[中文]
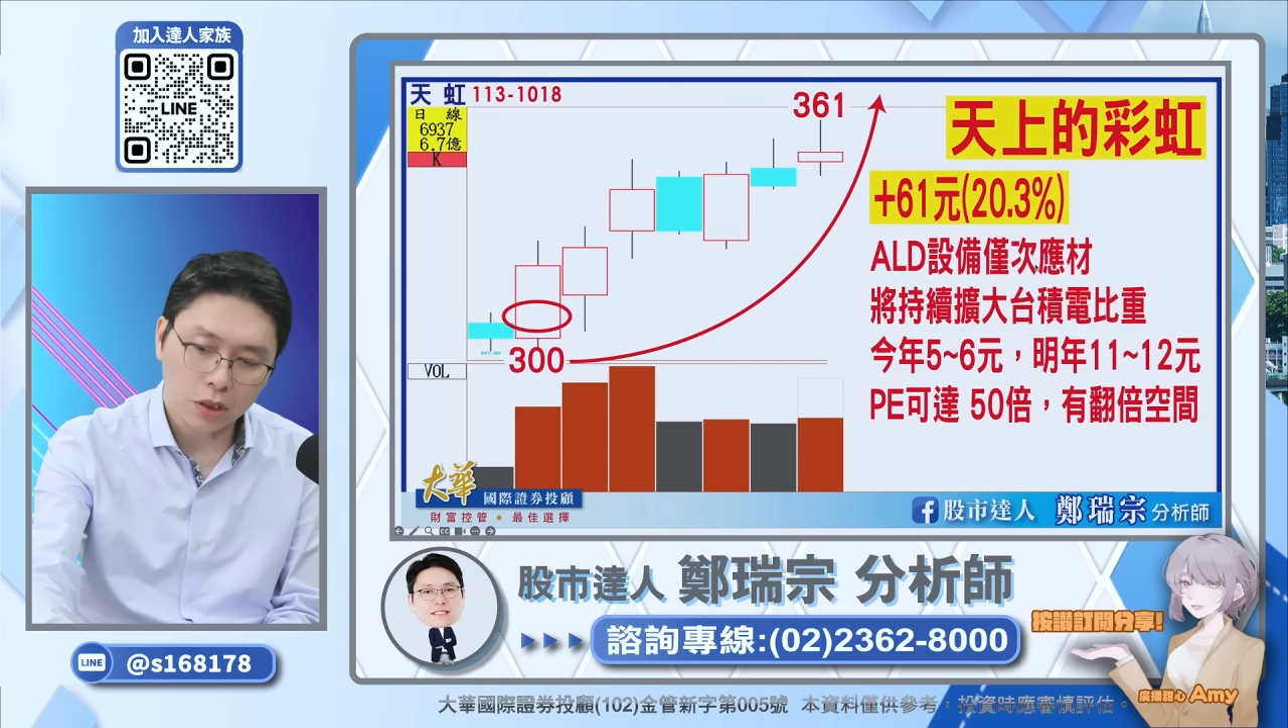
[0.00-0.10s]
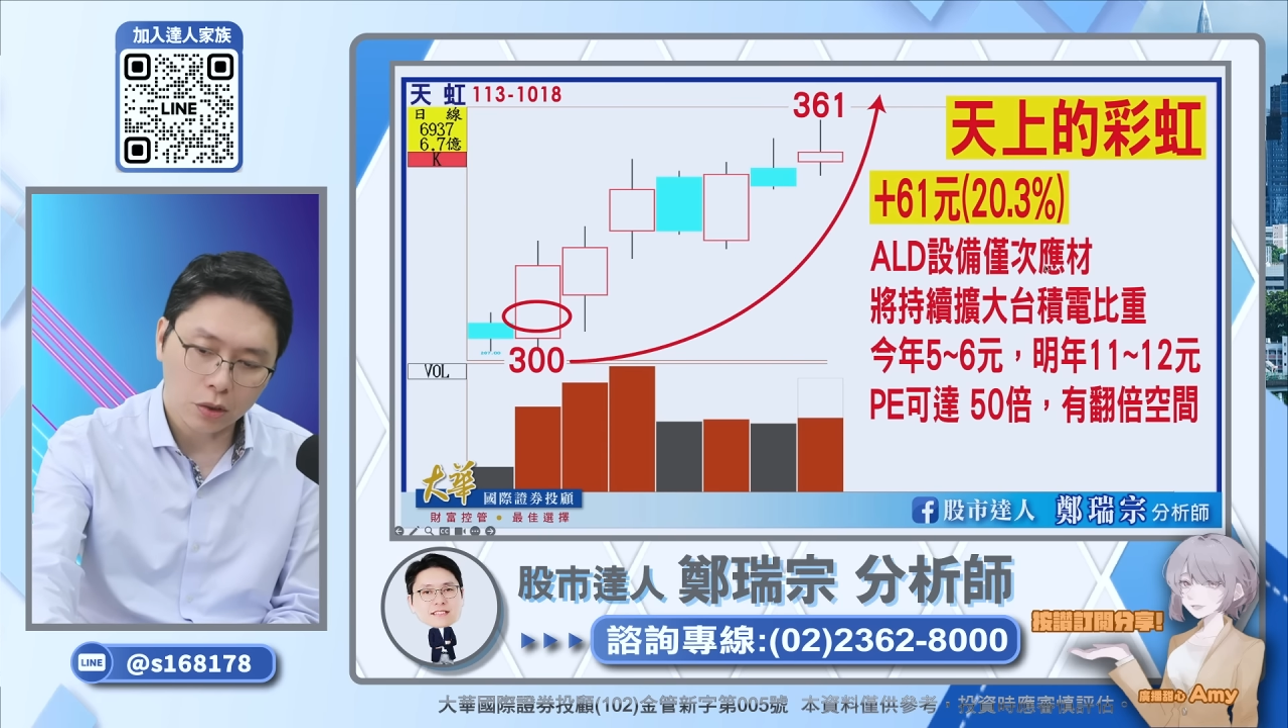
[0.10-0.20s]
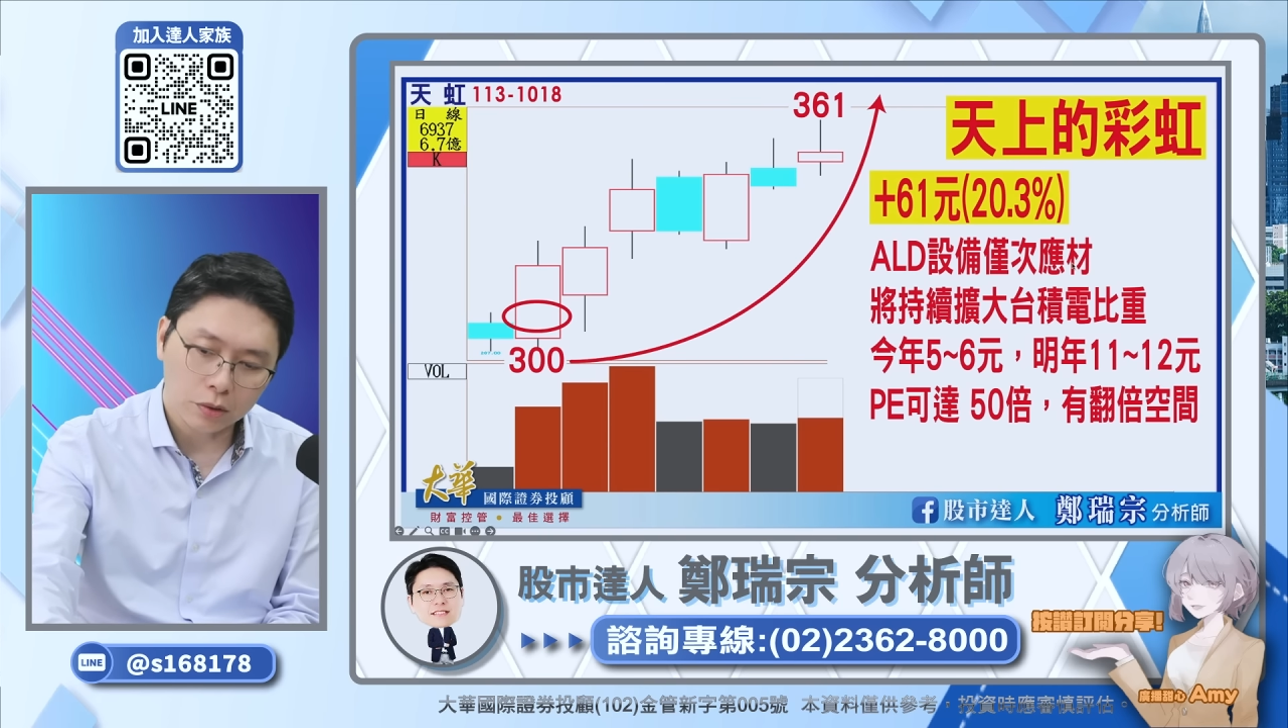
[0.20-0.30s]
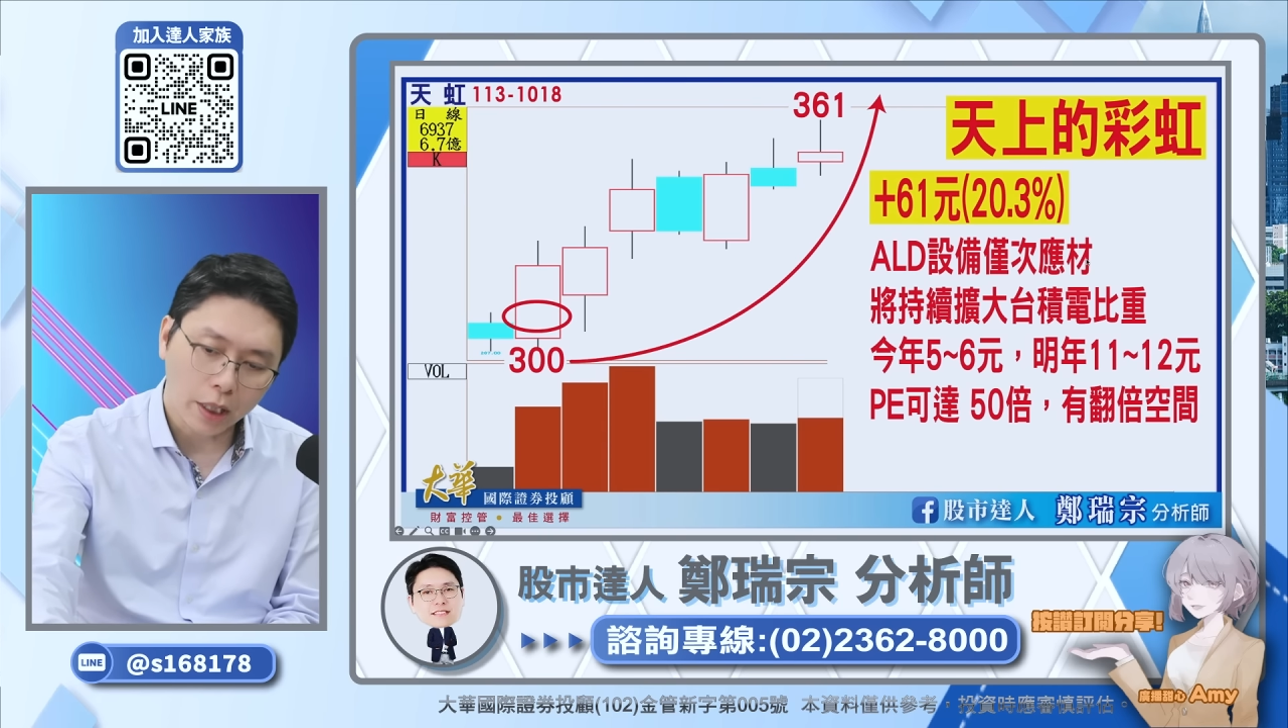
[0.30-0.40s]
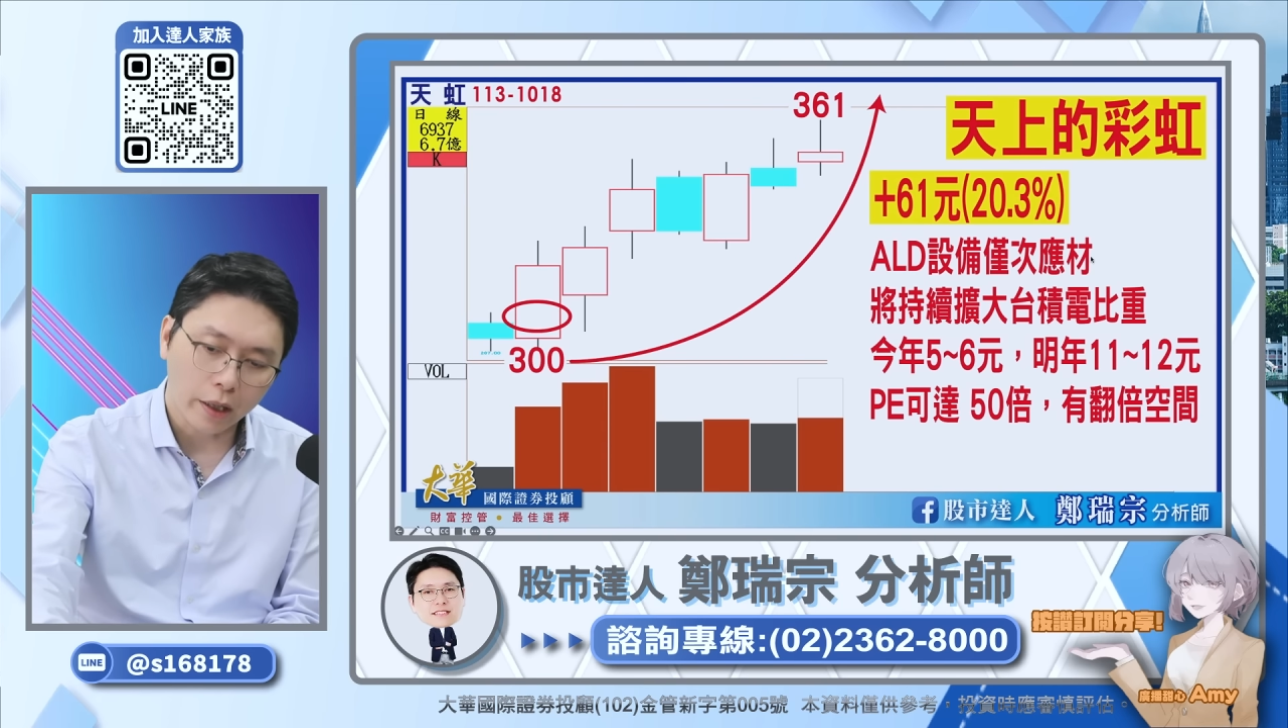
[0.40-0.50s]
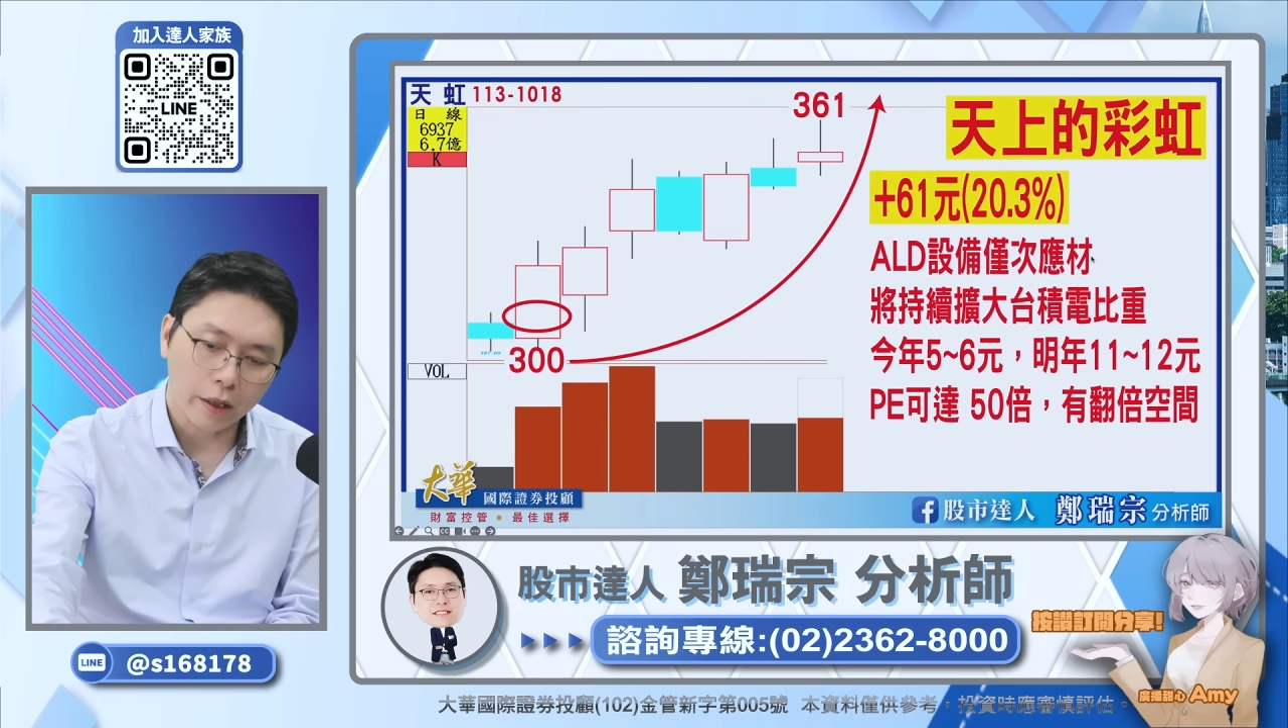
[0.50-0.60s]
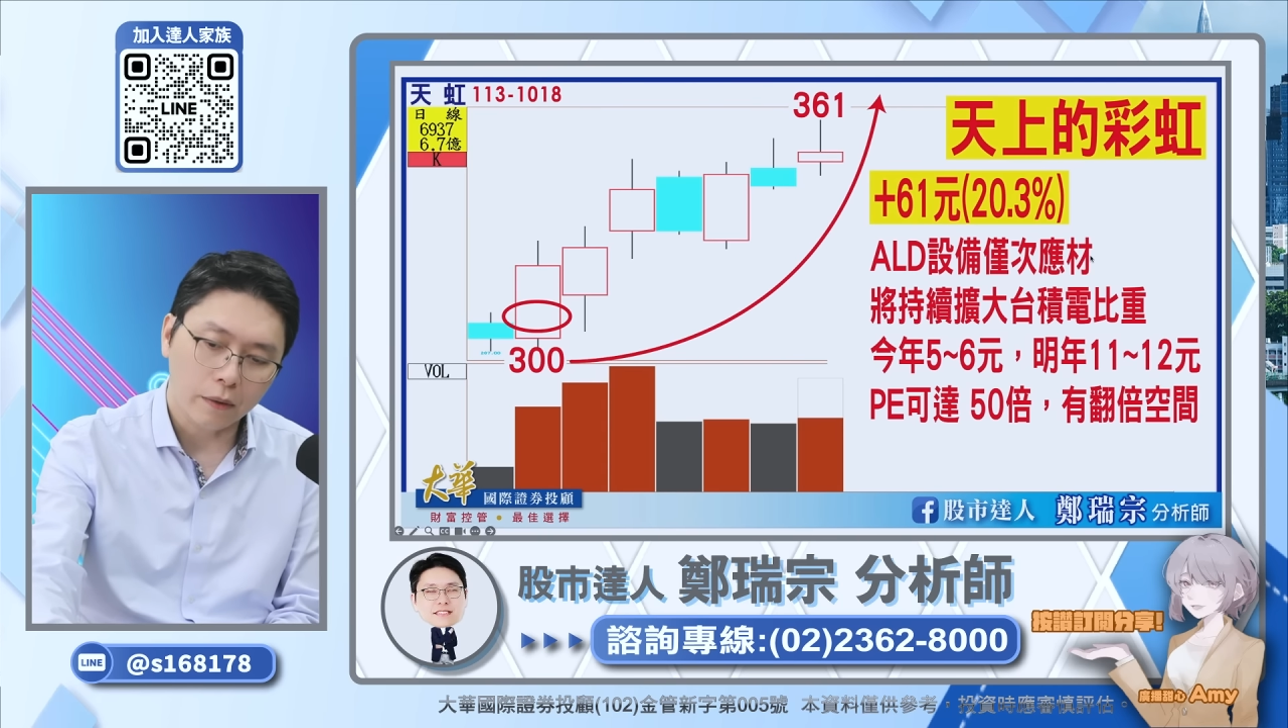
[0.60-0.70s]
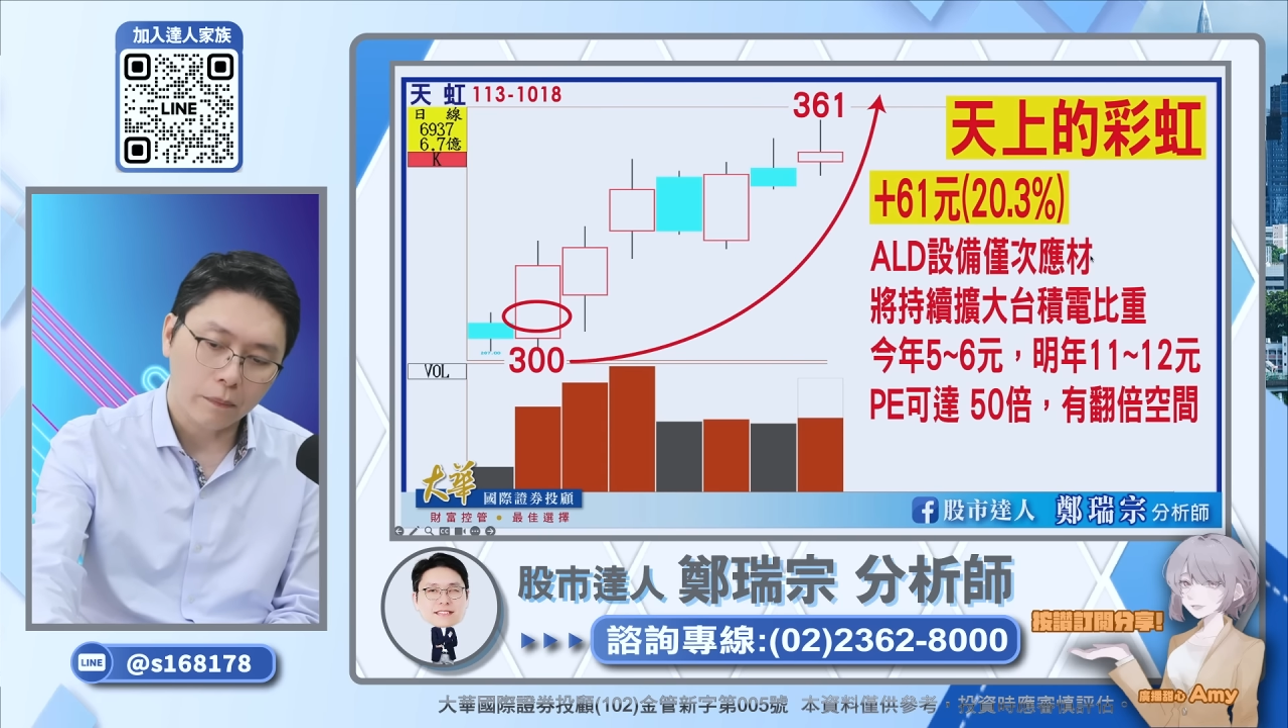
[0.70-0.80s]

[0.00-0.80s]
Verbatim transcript: 用材料。